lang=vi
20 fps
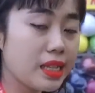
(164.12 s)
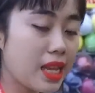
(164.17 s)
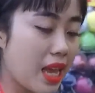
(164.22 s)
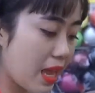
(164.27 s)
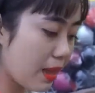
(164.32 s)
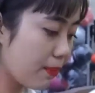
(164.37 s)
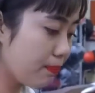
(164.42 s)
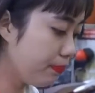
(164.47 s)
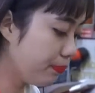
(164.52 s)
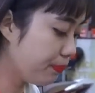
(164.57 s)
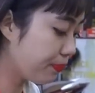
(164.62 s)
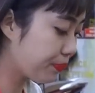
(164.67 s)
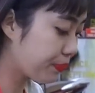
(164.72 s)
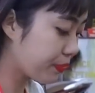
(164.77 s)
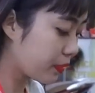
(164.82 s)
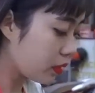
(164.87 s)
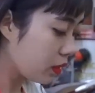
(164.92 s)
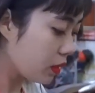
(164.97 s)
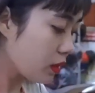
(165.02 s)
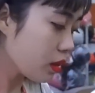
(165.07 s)
đen nhám
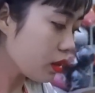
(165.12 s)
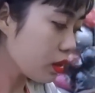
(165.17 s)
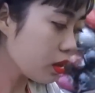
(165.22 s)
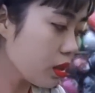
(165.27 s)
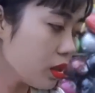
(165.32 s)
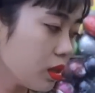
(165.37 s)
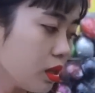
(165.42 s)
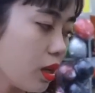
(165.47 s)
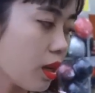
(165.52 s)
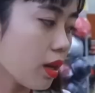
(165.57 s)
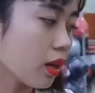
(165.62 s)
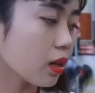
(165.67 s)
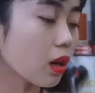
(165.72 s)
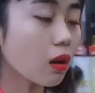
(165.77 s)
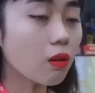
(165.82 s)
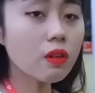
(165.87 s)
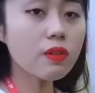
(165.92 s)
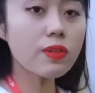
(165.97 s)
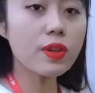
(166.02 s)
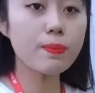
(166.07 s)

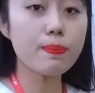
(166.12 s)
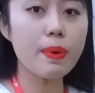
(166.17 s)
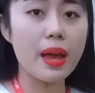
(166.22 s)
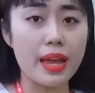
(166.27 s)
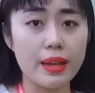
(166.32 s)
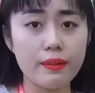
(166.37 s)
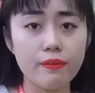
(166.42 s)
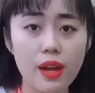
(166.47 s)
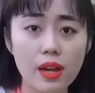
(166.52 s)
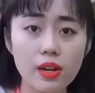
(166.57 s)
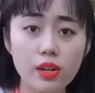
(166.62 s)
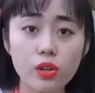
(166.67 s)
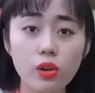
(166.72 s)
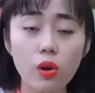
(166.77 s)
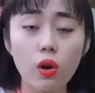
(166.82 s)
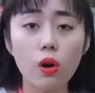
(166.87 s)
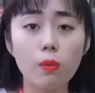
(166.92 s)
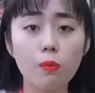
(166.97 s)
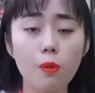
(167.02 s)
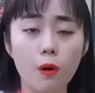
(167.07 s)
Đối với phiên bản
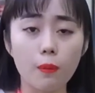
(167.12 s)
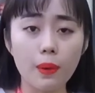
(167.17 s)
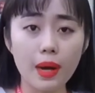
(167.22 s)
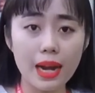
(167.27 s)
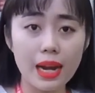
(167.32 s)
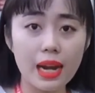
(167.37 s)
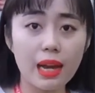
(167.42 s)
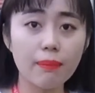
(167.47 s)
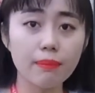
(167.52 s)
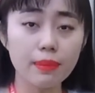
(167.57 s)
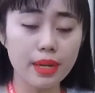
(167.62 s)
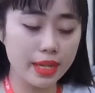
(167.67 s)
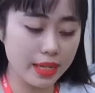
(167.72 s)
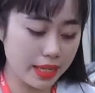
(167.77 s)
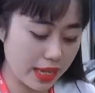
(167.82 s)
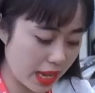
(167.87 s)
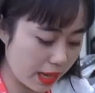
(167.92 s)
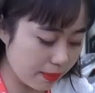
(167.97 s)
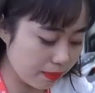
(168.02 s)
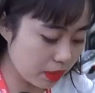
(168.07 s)
Vario
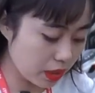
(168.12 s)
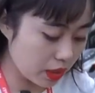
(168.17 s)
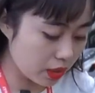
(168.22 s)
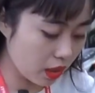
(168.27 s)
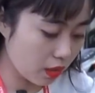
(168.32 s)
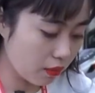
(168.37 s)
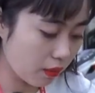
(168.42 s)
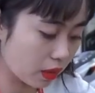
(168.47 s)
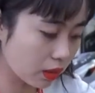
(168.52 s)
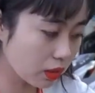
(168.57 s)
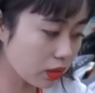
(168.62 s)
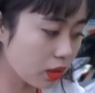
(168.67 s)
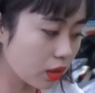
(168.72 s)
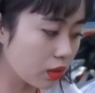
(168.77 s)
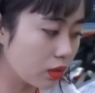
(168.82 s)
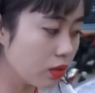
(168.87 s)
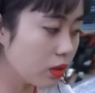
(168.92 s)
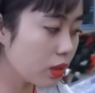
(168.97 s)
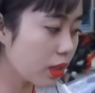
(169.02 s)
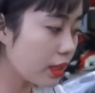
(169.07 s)
125 đen nhám thì nó
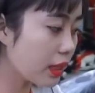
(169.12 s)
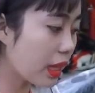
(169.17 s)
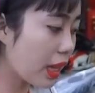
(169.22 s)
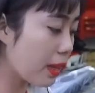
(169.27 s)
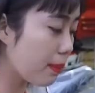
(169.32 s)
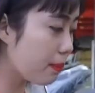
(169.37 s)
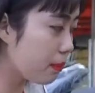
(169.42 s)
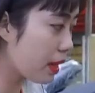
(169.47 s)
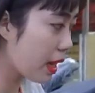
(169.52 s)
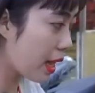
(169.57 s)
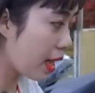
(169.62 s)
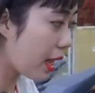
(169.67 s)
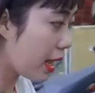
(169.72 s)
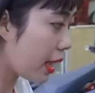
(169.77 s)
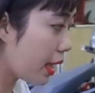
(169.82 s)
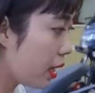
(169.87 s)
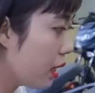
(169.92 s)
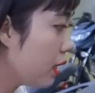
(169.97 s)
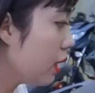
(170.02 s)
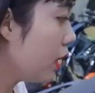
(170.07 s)
vẫn giữ cái tem
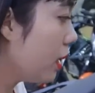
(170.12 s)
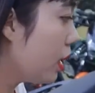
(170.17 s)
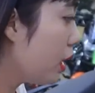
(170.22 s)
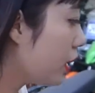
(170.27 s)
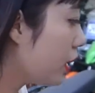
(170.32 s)
là